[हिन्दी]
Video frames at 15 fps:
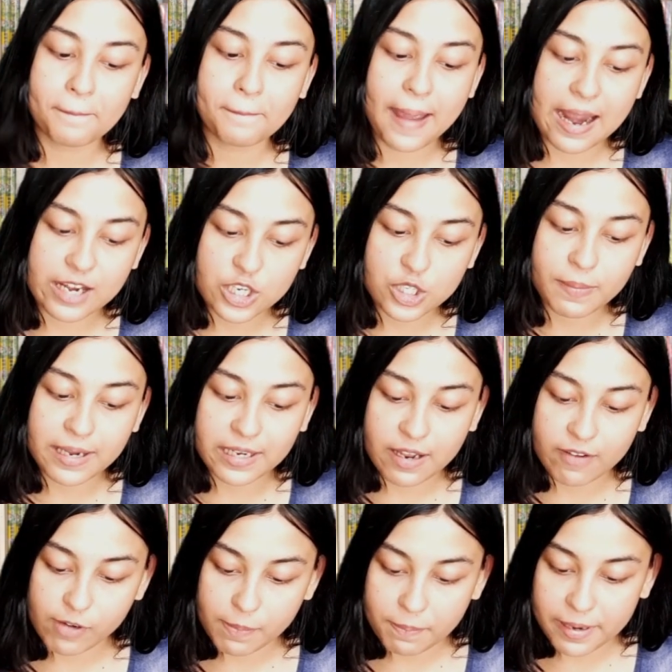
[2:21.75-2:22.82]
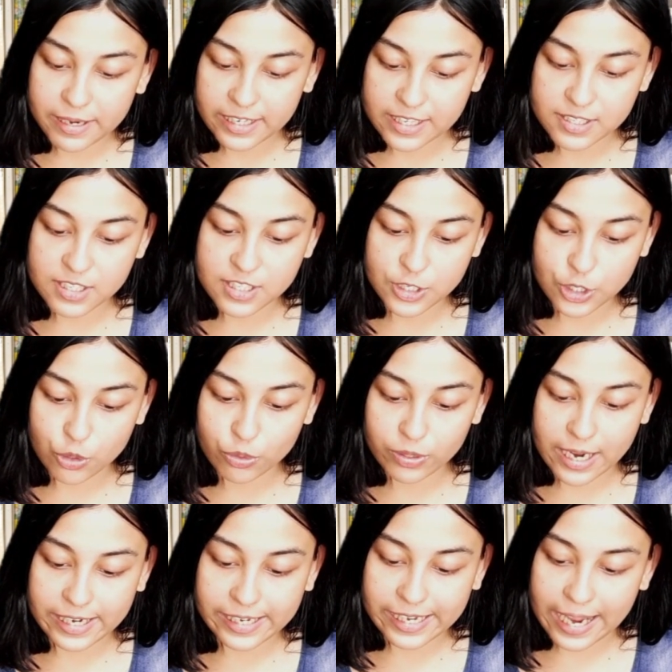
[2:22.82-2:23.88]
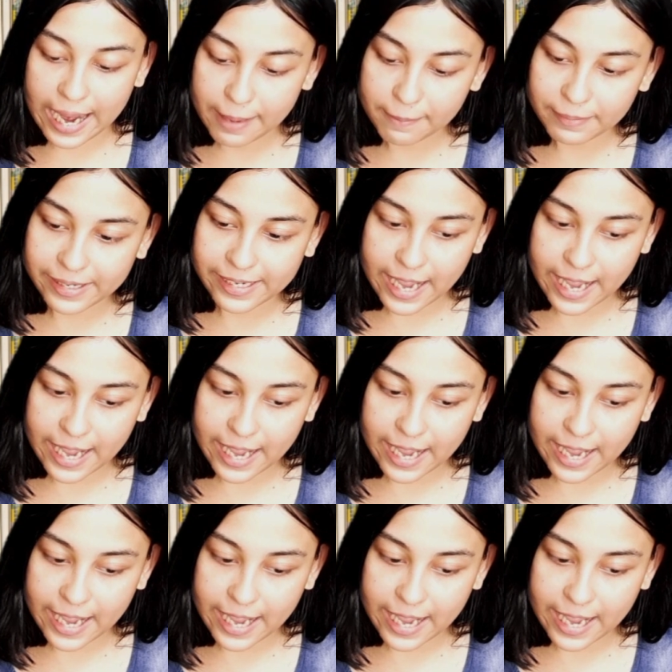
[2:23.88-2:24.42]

मैनेजमेंट डेवलपमेंट इंस्टीट्यूट यानी कि एम